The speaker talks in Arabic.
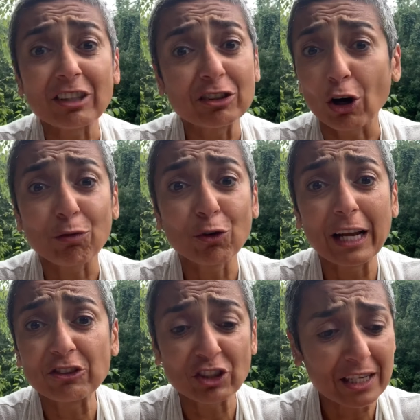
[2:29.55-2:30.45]
تعرفون
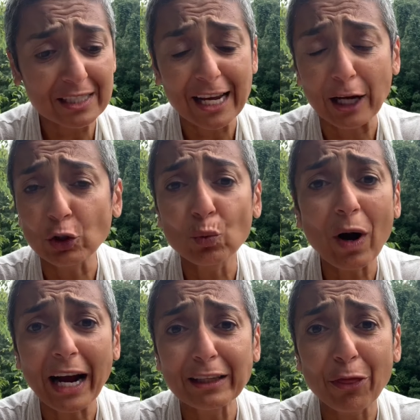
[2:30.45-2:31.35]
الاشجار يساعدون
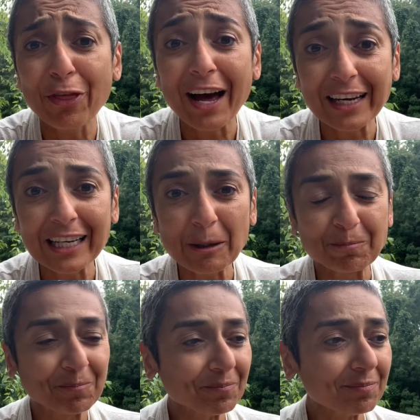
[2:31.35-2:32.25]
واحد الثاني
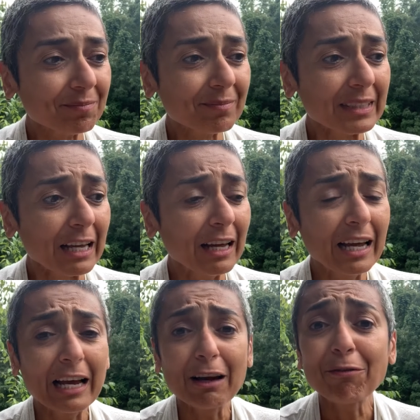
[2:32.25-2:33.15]

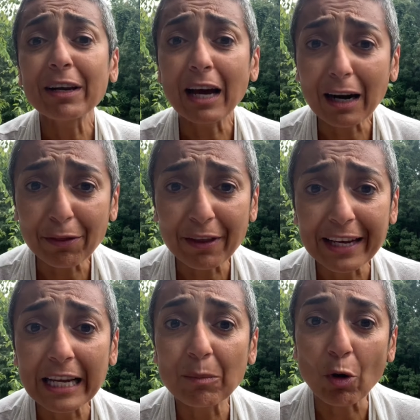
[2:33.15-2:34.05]
فالارض
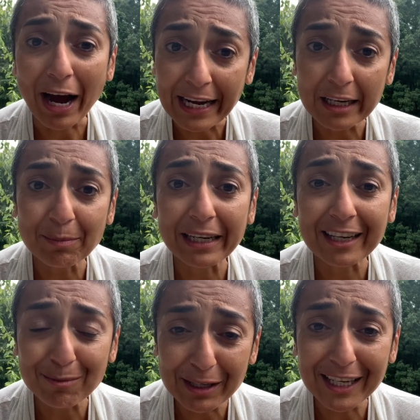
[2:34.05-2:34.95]
هي المعلمه
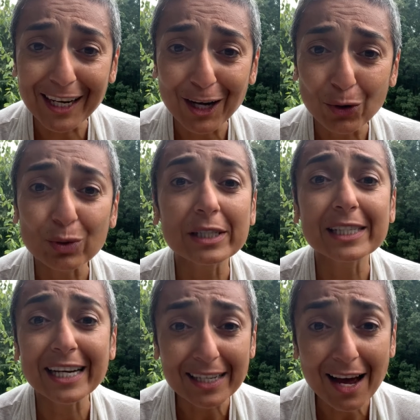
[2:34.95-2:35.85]
الكبيره
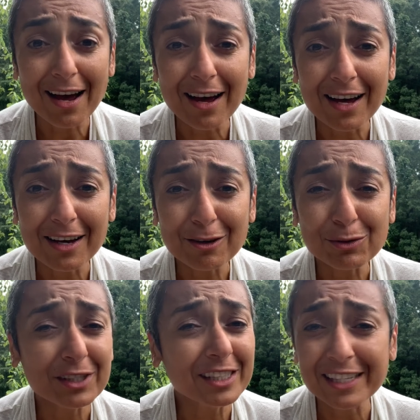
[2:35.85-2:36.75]
ونسيناها
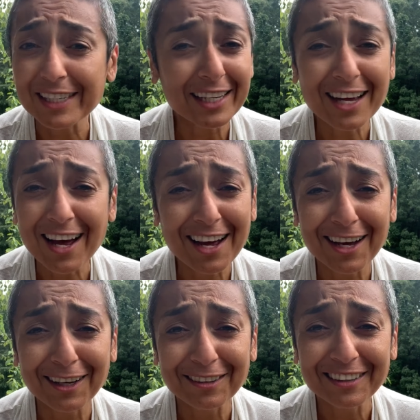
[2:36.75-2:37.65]

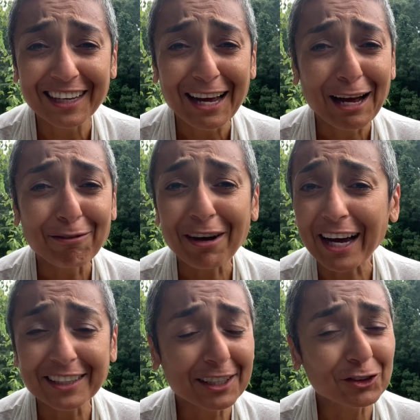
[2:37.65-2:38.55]
نسيناها
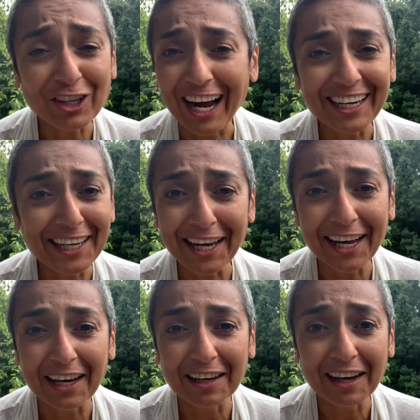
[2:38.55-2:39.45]
فخلنا نرجع
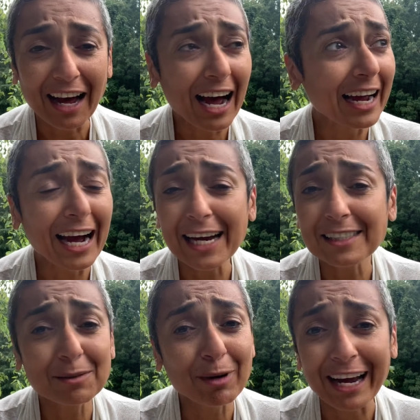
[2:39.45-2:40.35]
عليها هاي
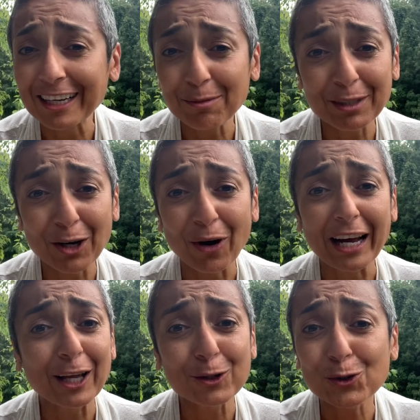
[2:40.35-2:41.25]
احسن معلمنا
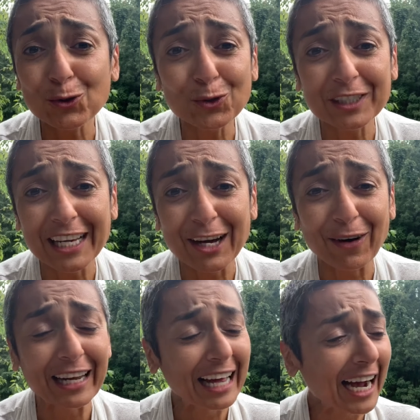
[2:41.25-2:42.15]
وعلى اصولنا
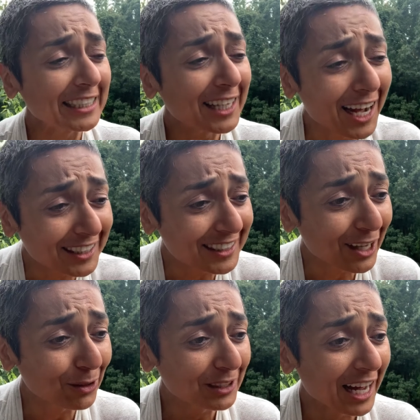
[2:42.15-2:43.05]
وعلى عاداتنا
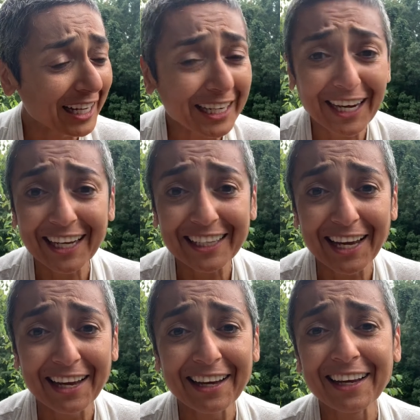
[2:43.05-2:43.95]
وتاريخنا